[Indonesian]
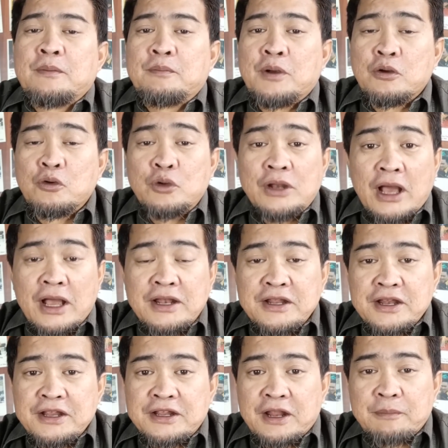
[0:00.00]
penggunaan
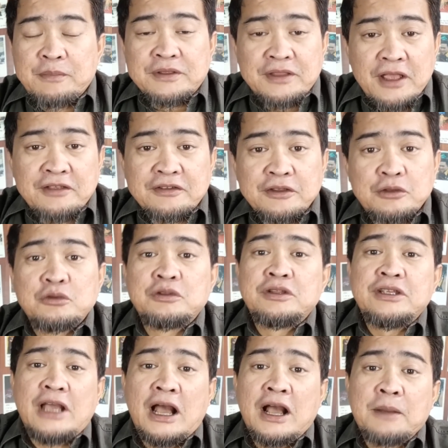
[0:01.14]
dari rapid test itu
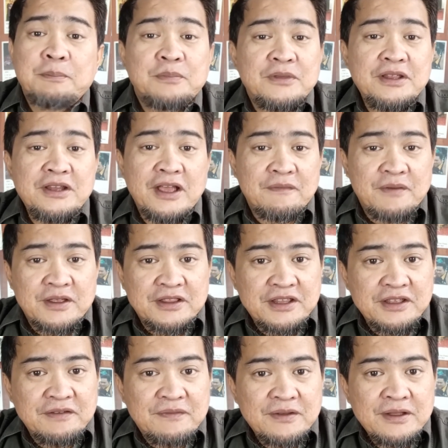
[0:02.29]
dianggap tidak
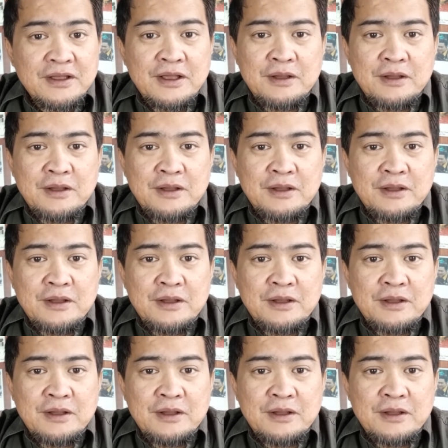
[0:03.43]
efektif.